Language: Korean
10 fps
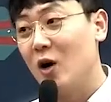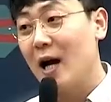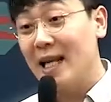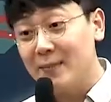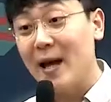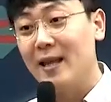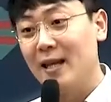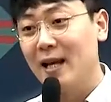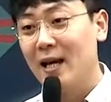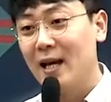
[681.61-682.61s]
하지만
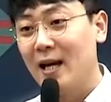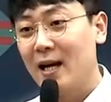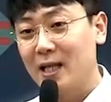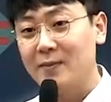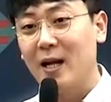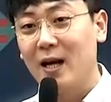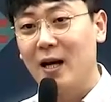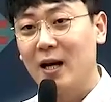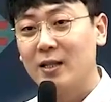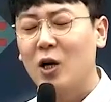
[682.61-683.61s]
하지만
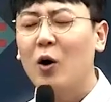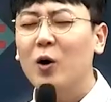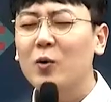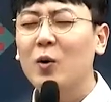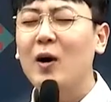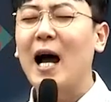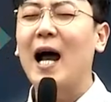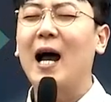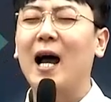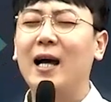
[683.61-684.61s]
적어도 아,
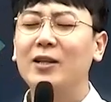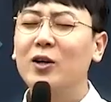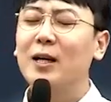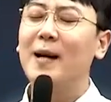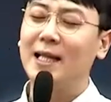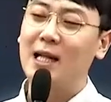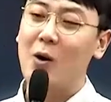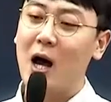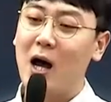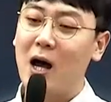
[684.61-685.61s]
이런 게 많이
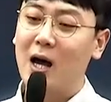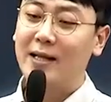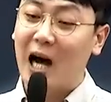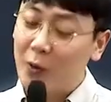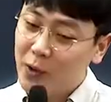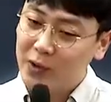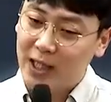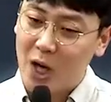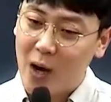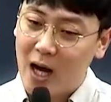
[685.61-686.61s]
나와. 나오면
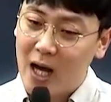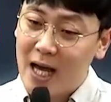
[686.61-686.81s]
어떻게 나와?